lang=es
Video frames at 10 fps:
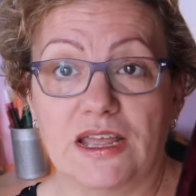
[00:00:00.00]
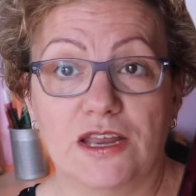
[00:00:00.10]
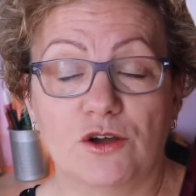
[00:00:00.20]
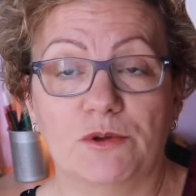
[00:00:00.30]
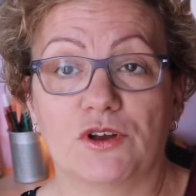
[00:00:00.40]

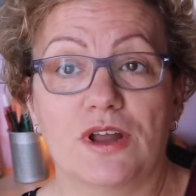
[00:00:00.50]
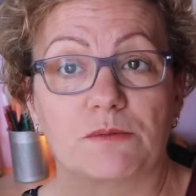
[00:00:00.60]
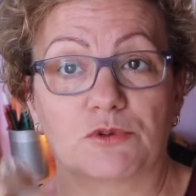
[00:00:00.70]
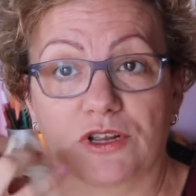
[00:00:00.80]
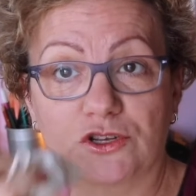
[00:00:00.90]
y no veo
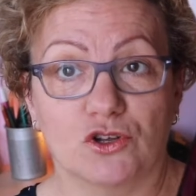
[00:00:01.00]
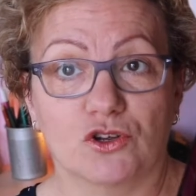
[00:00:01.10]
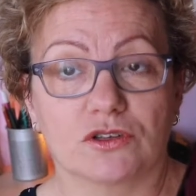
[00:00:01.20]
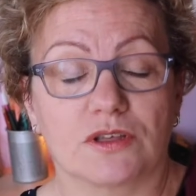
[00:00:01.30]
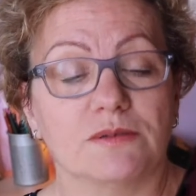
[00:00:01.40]
nada porque soy de
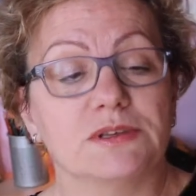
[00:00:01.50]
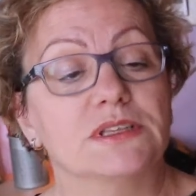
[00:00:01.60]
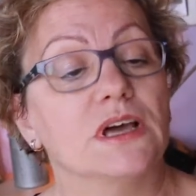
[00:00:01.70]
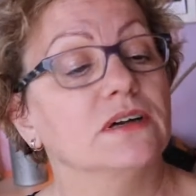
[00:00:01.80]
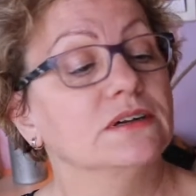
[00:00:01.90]
corta de
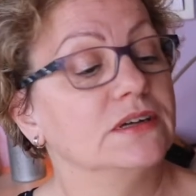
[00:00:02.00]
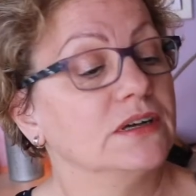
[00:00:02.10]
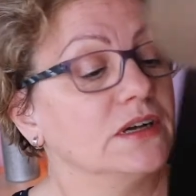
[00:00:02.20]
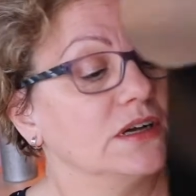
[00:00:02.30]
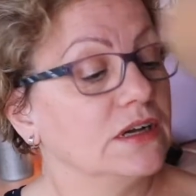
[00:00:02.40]
vista,
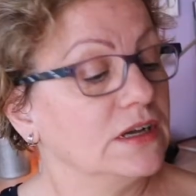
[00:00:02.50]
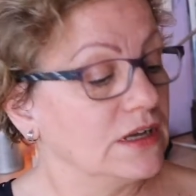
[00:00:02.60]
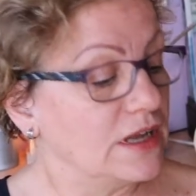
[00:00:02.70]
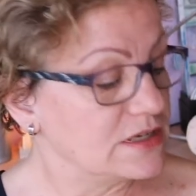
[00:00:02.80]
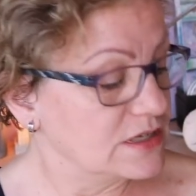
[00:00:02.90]

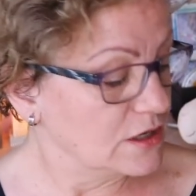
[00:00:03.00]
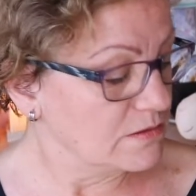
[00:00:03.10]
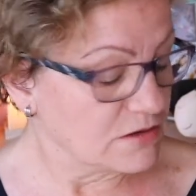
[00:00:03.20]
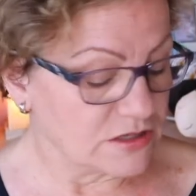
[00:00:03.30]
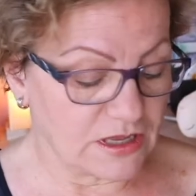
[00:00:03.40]
así que
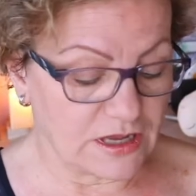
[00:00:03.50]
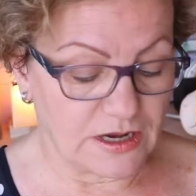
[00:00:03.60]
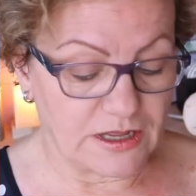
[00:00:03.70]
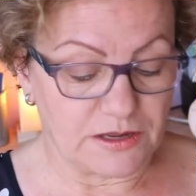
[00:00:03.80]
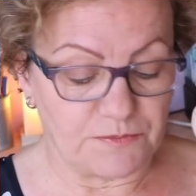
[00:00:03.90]
lo vamos a dejar
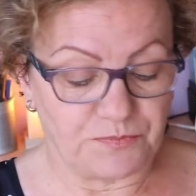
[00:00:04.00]
aquí.